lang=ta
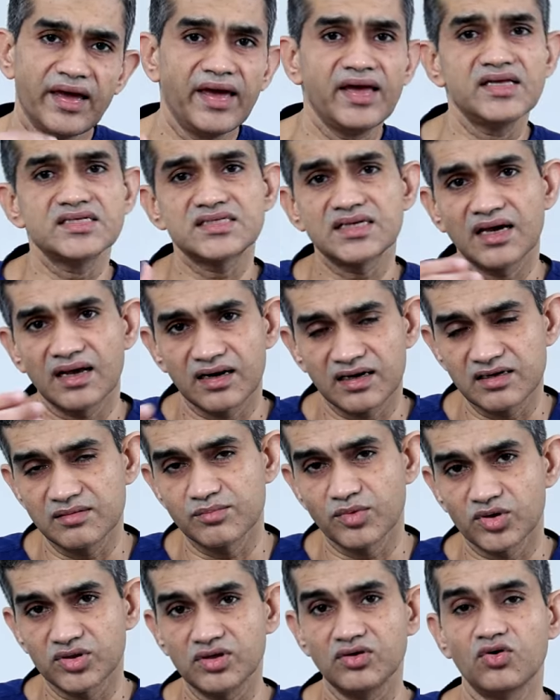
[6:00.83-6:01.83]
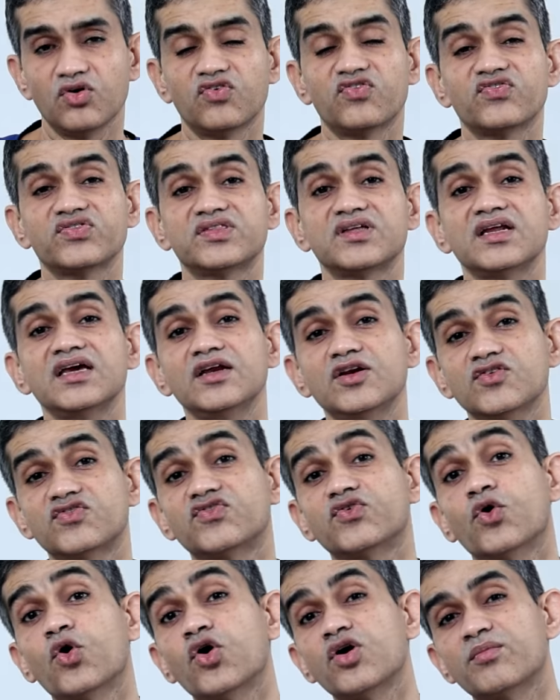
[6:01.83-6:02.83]
ஏஜ்டாக இருக்கும்போது ஒரு த்ரீ டு
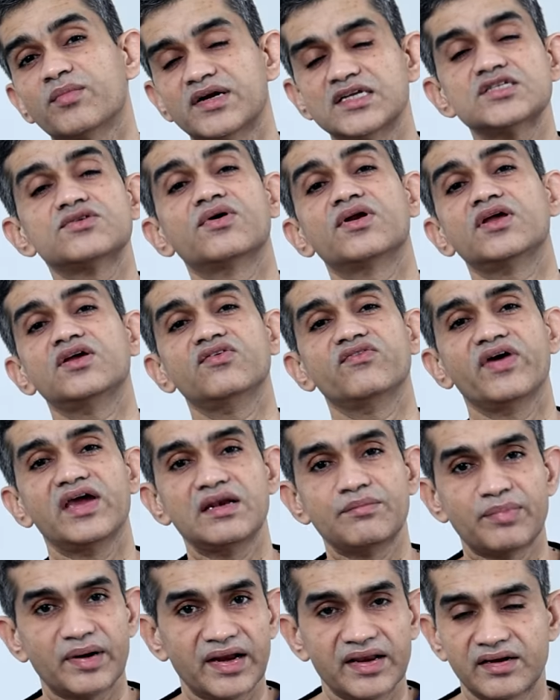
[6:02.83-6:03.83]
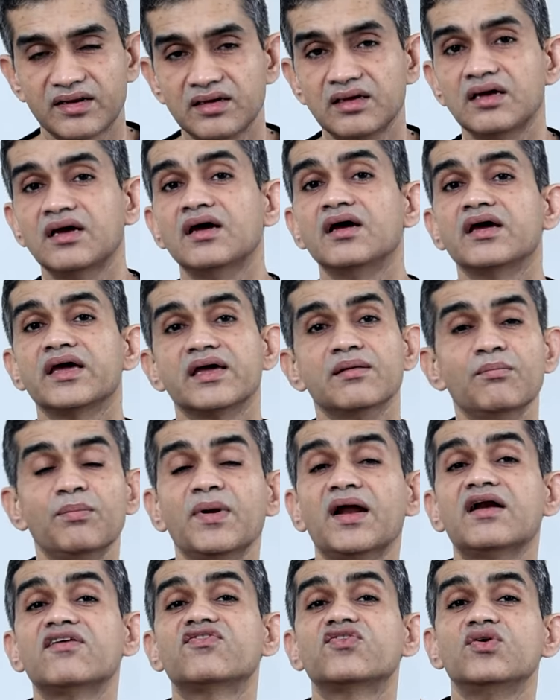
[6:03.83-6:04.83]
ஃபோர் மந்த்ஸ் வரைக்கும் வெயிட் பண்ணிவிட்டு
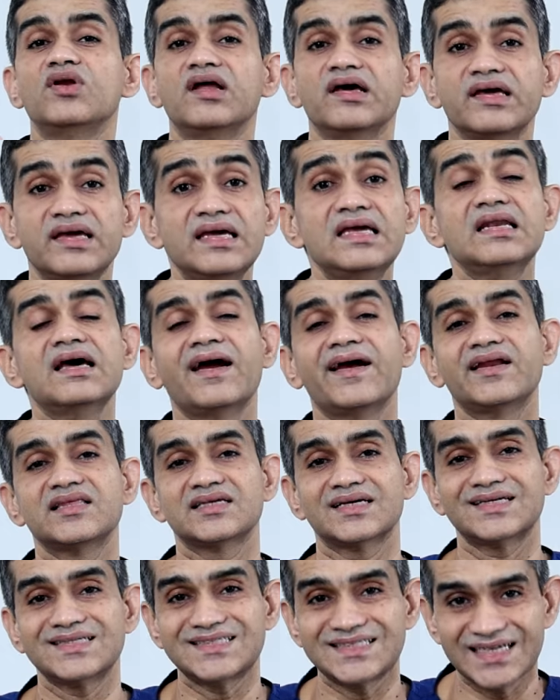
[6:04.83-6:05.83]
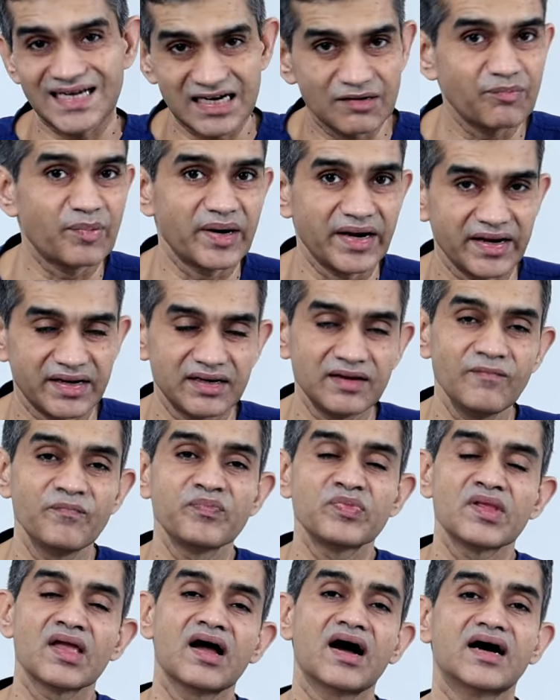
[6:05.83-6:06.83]
இம்ப்ளான்ட் ஃபுல்லாக ஹீல் ஆகிடுச்சான்னு செக் பண்ணிவிட்டு
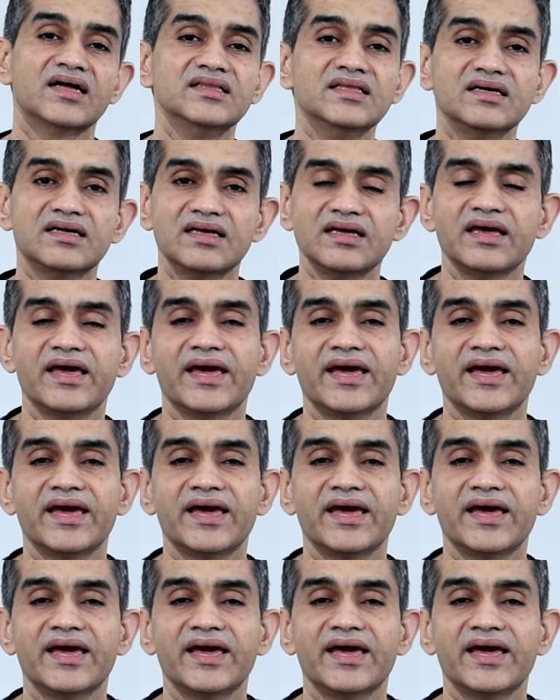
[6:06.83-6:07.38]
அதுக்கு